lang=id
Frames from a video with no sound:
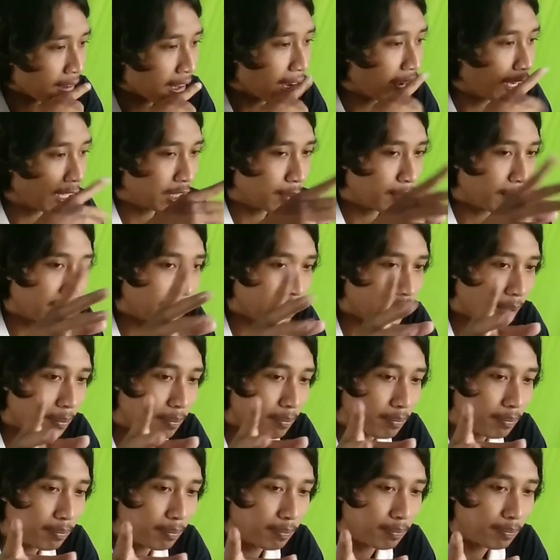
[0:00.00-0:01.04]
nah,
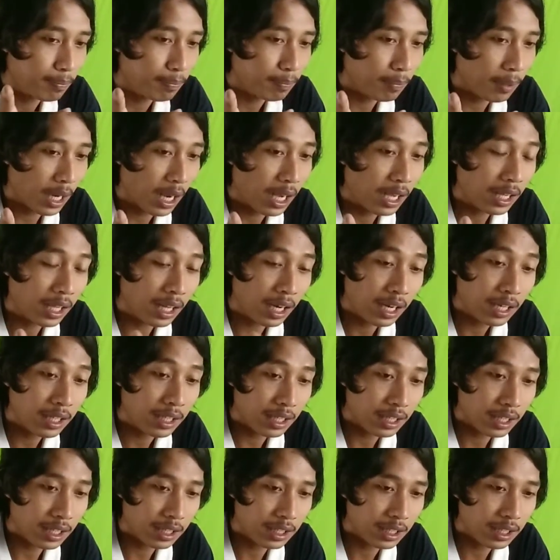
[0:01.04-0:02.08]
semacam perairan ya
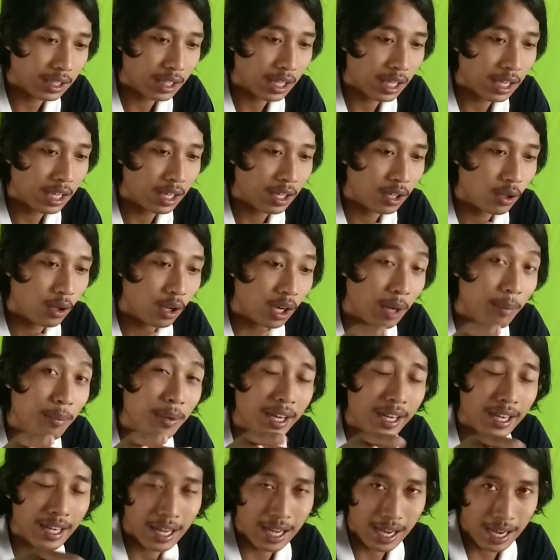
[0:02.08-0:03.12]
guys ya kayak kolam
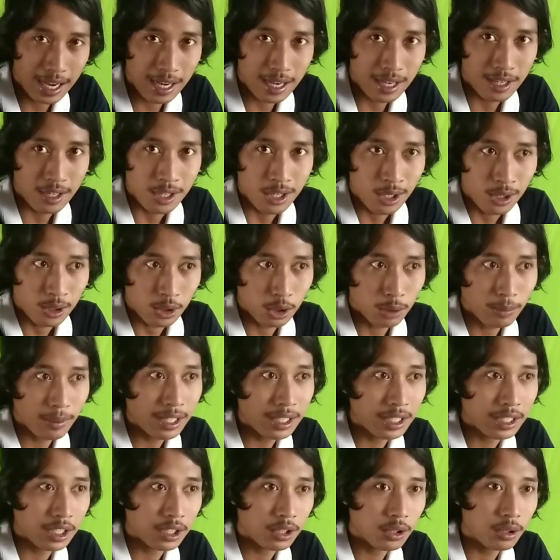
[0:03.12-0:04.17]
renang cuman
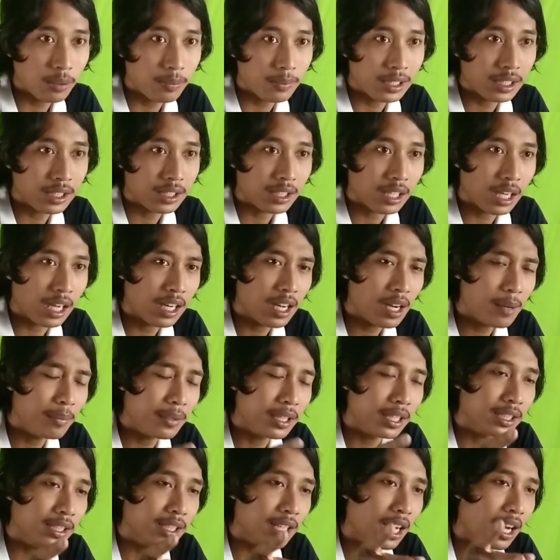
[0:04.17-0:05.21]
di situ bis kalian
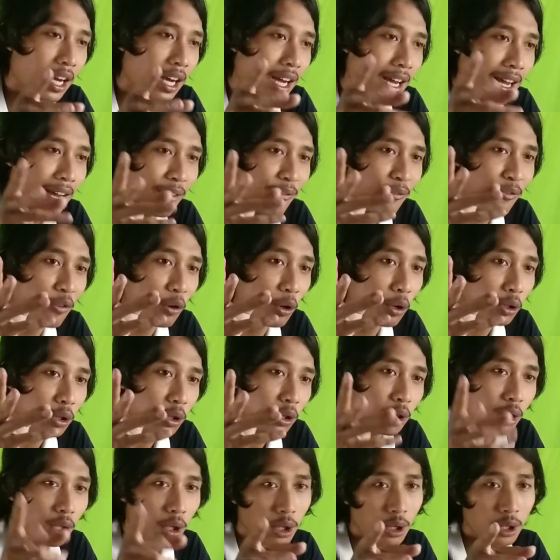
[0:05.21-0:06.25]
bisa
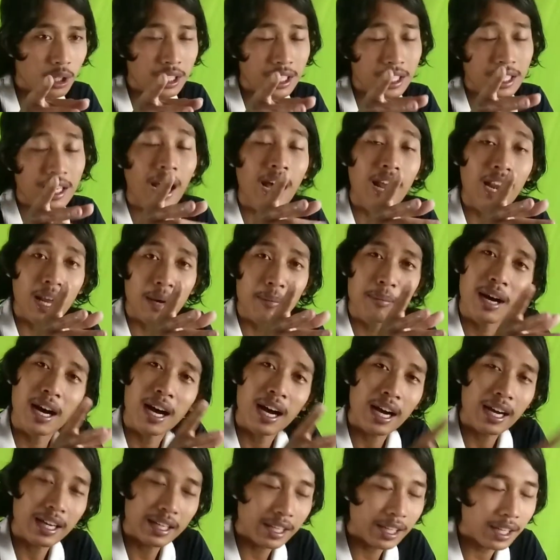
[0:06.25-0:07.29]
foto di dalam
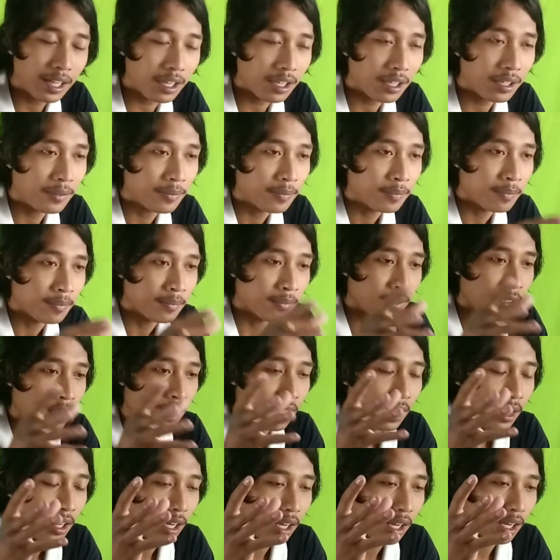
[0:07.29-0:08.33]
air
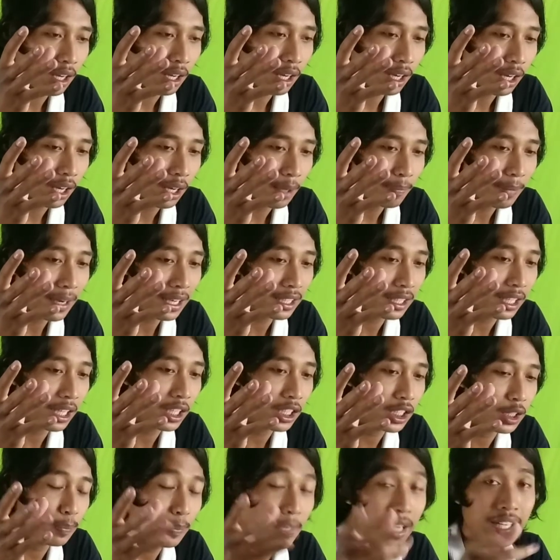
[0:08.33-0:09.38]
uh, pakai
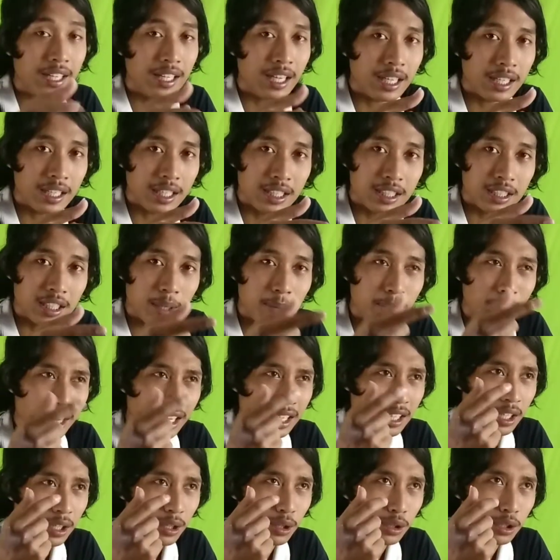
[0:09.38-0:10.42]
sepeda ya guys ya
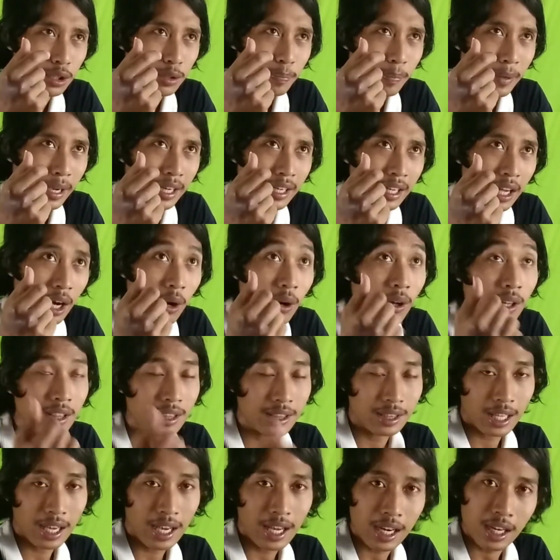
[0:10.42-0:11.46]
baik itu sepeda
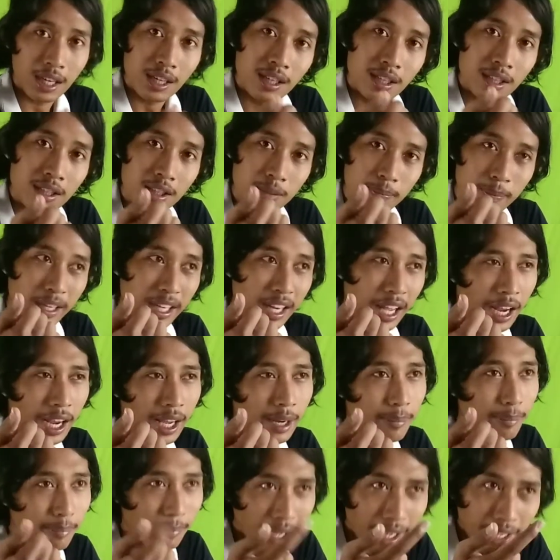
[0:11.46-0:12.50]
ontel sepeda
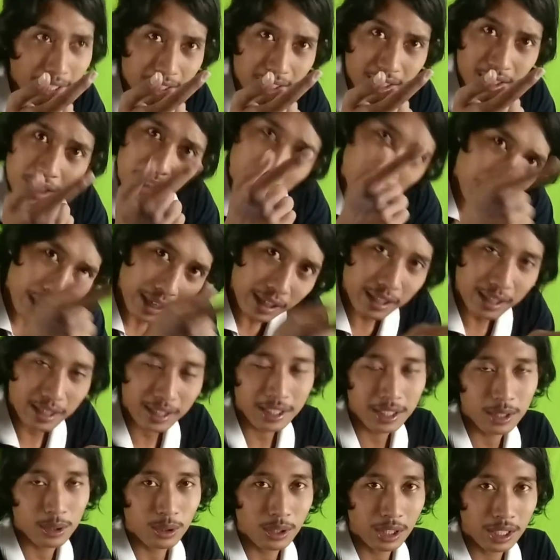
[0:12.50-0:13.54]
nmax itu ada di
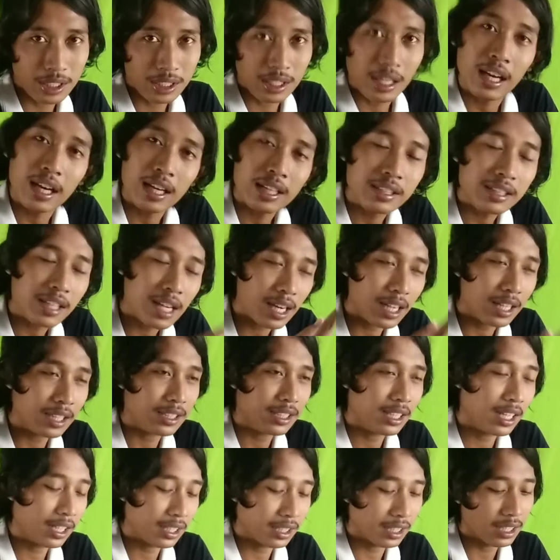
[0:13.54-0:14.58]
situ guys kalian
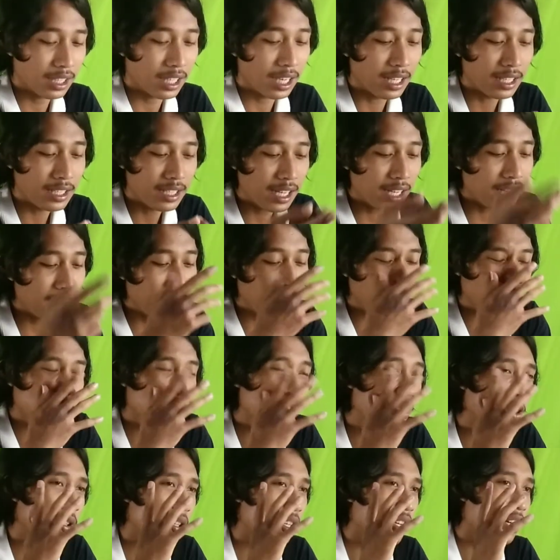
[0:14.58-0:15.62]
searching aja di
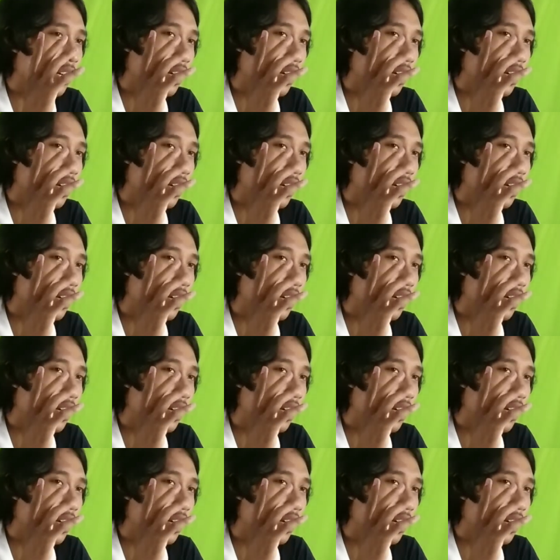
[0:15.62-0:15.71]
situ